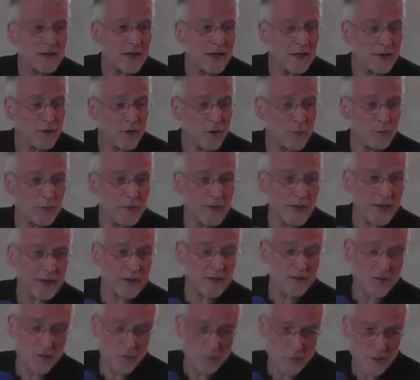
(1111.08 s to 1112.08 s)
ein
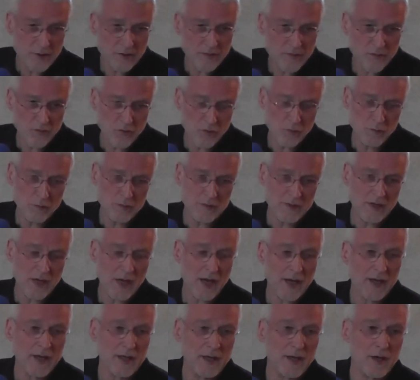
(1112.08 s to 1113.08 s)
Objekt, zumindest zum
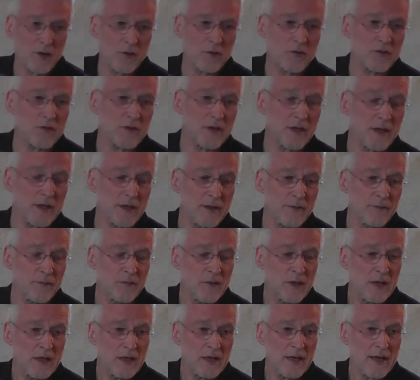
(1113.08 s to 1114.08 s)
Teil aus der
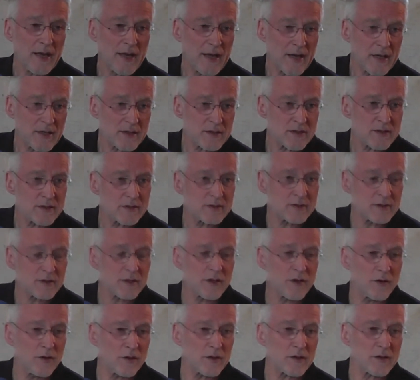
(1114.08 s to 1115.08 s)

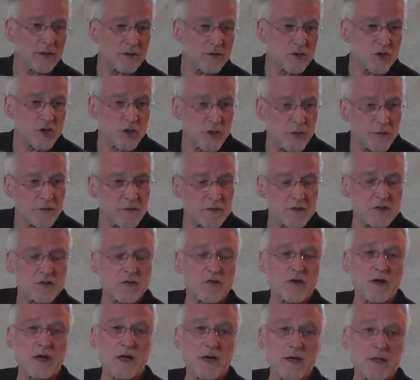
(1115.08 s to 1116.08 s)
ersten
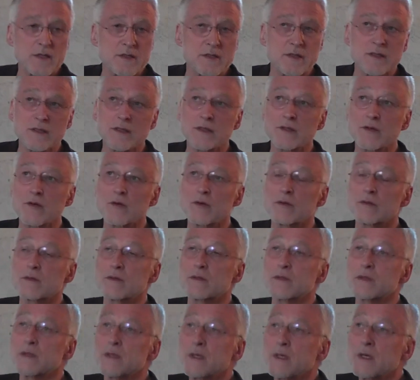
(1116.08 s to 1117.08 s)
Kirchenschiffsphase
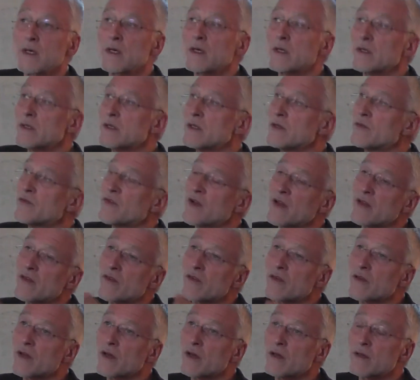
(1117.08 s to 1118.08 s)
und die
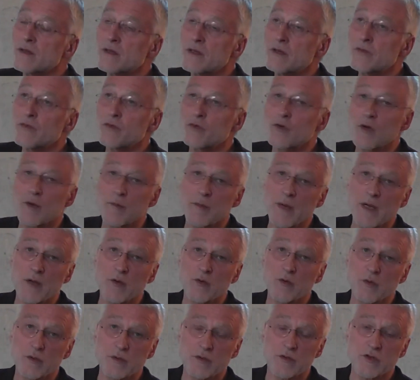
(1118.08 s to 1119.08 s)
Fenster, die früher mal
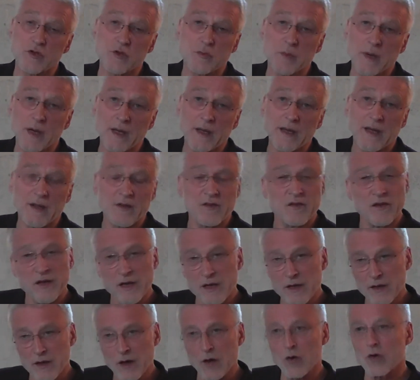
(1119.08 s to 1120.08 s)
gotisch waren,
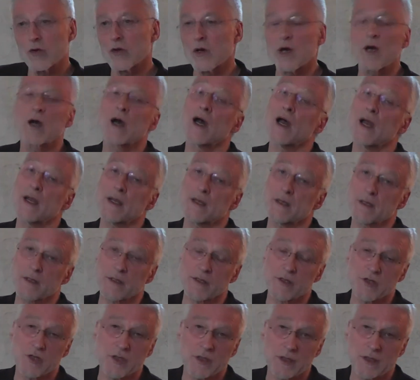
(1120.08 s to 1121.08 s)
erzählen auch noch eigene
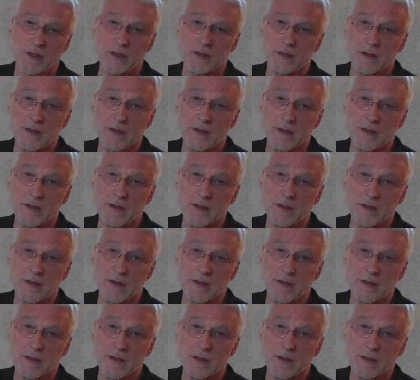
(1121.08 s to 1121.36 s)
Geschichten.